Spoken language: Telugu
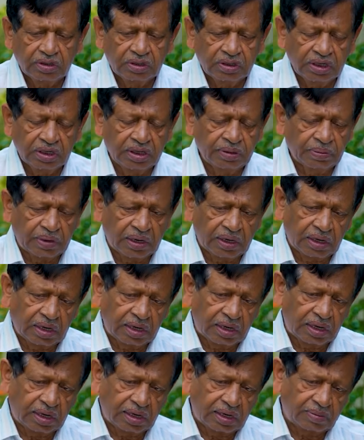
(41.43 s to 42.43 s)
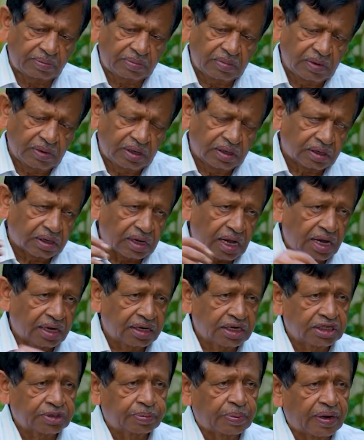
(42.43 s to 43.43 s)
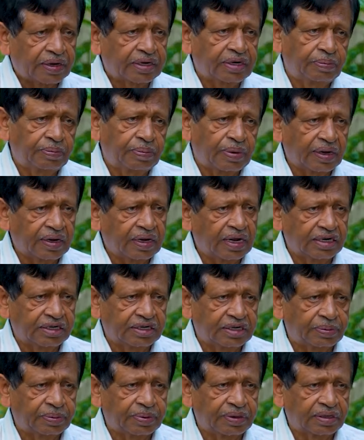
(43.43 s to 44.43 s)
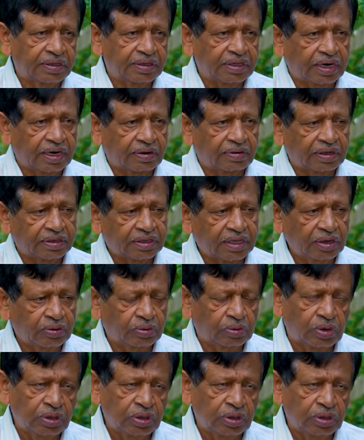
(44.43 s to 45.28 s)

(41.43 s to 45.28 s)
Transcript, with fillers: ఈ మా కాంగ్రెస్ పార్టీ పగ్గాలు చేపట్టిన తర్వాత